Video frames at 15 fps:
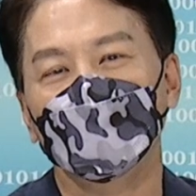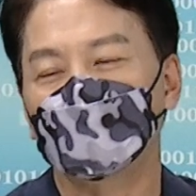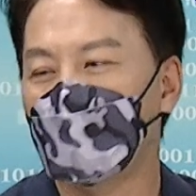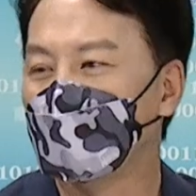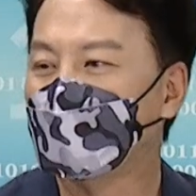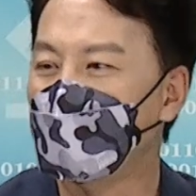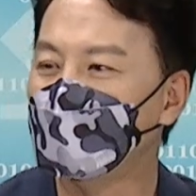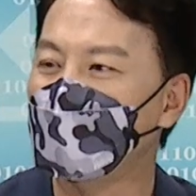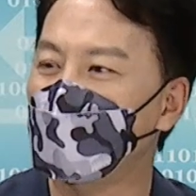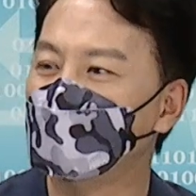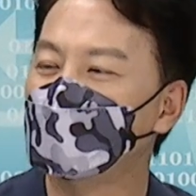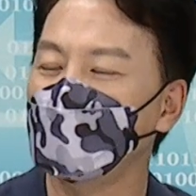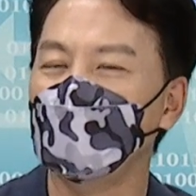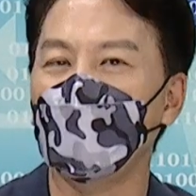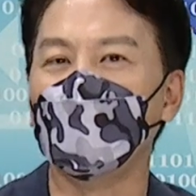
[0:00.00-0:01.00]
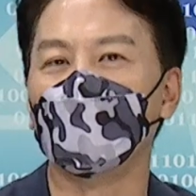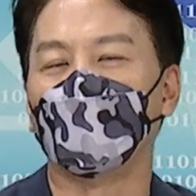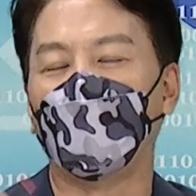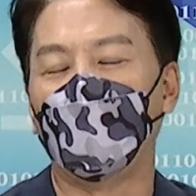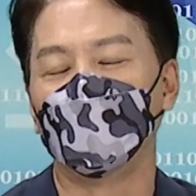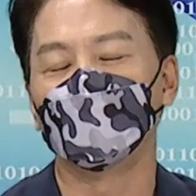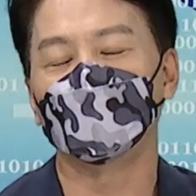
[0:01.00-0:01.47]
在看到今天的
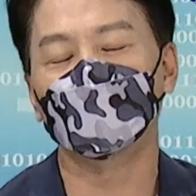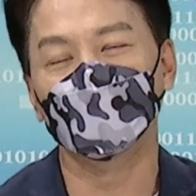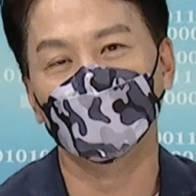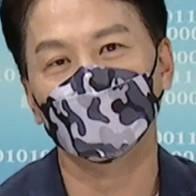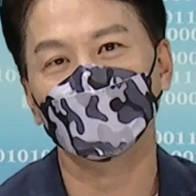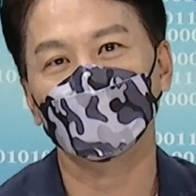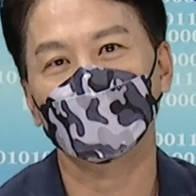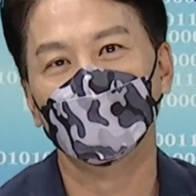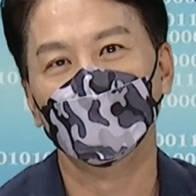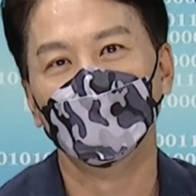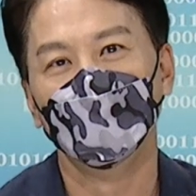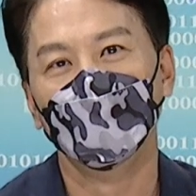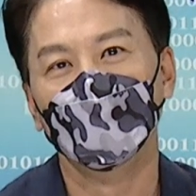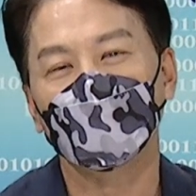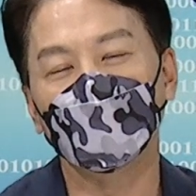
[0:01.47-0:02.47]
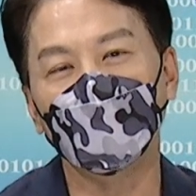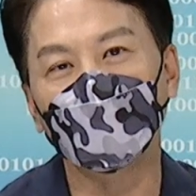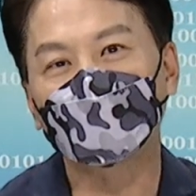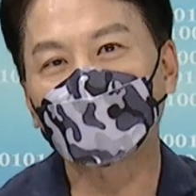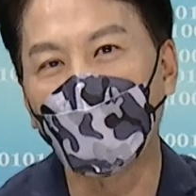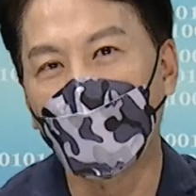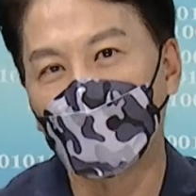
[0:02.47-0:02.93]
盘市，各
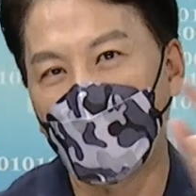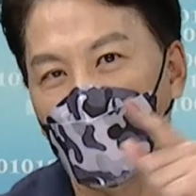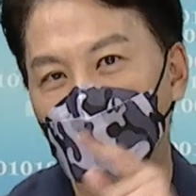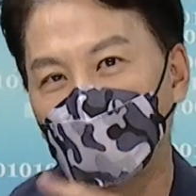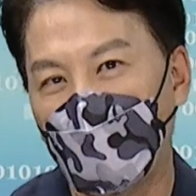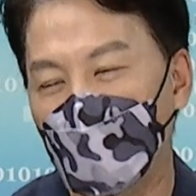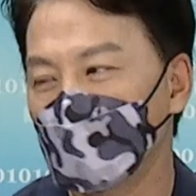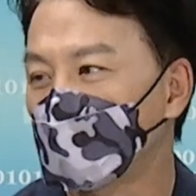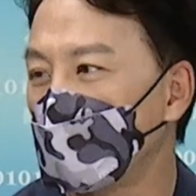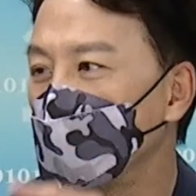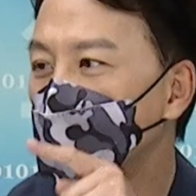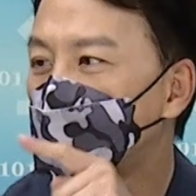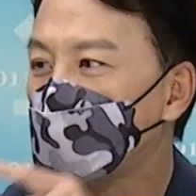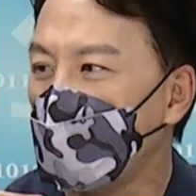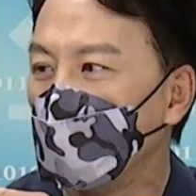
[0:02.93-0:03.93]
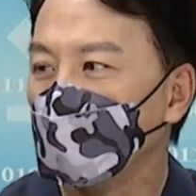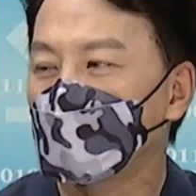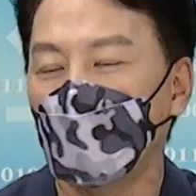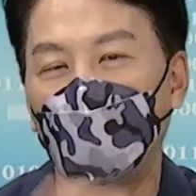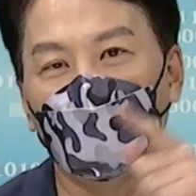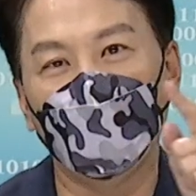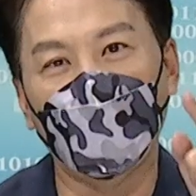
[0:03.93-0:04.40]
位大盘盘中重
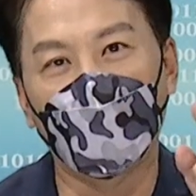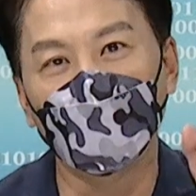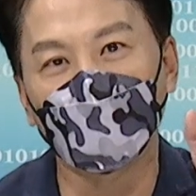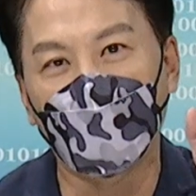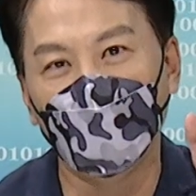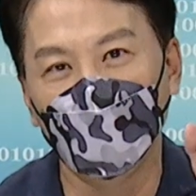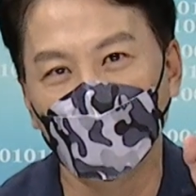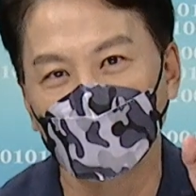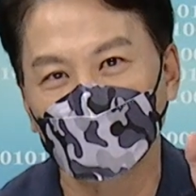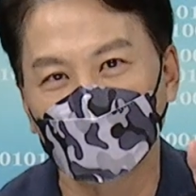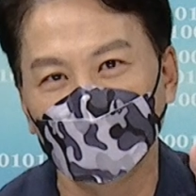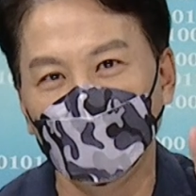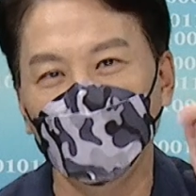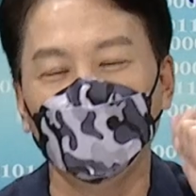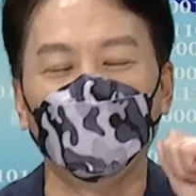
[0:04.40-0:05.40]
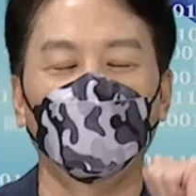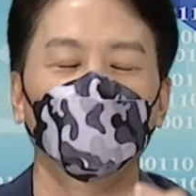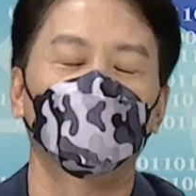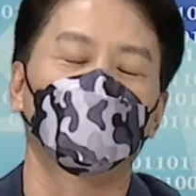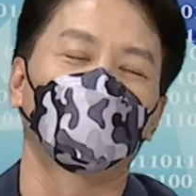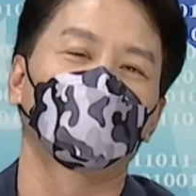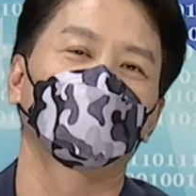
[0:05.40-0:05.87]
挫两百六十一点，
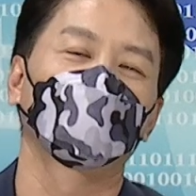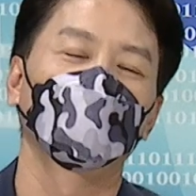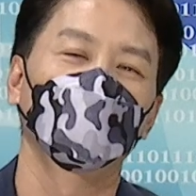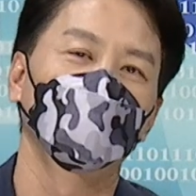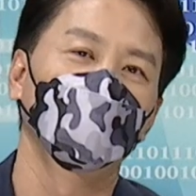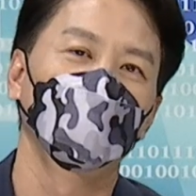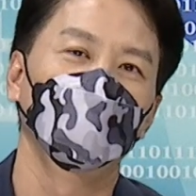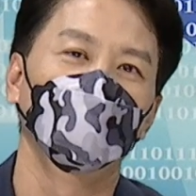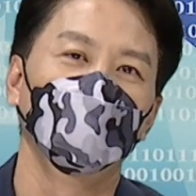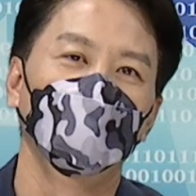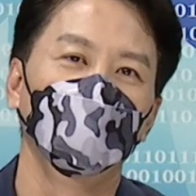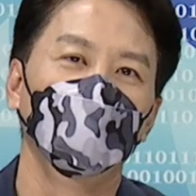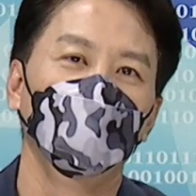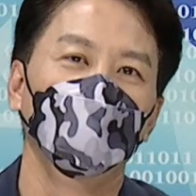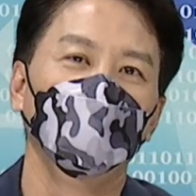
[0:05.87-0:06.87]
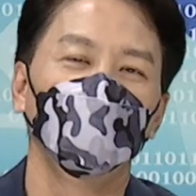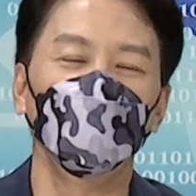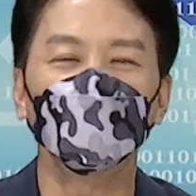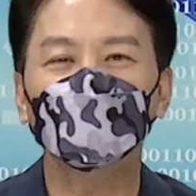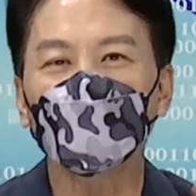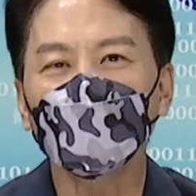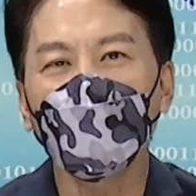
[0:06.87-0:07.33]

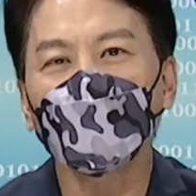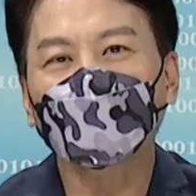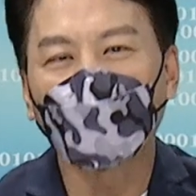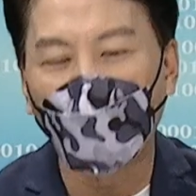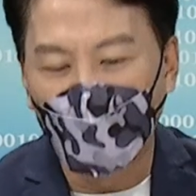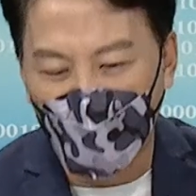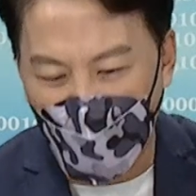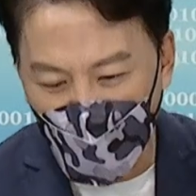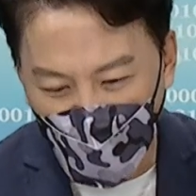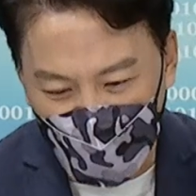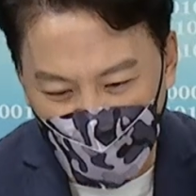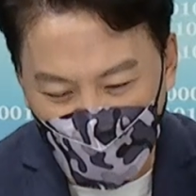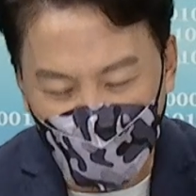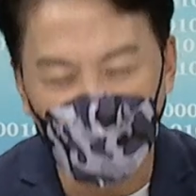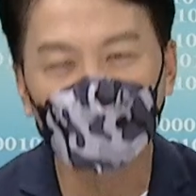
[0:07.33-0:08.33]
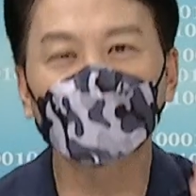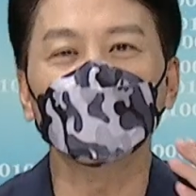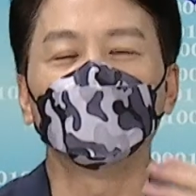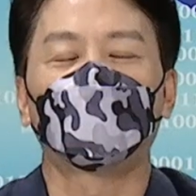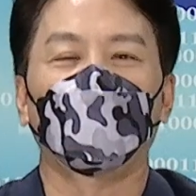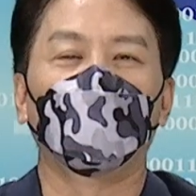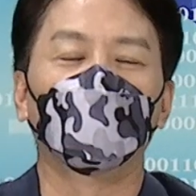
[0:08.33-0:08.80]
你今天看完我的电
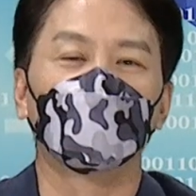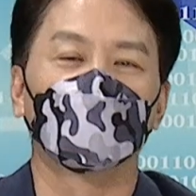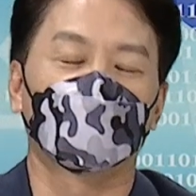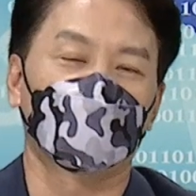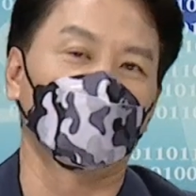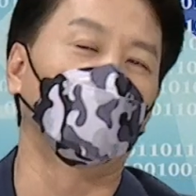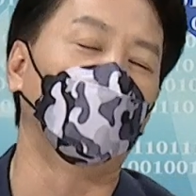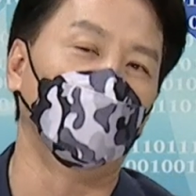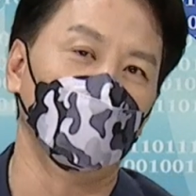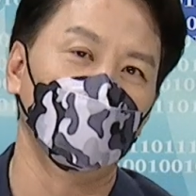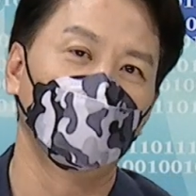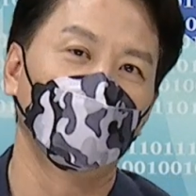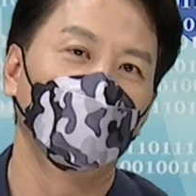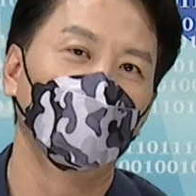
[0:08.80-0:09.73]
视节目之后。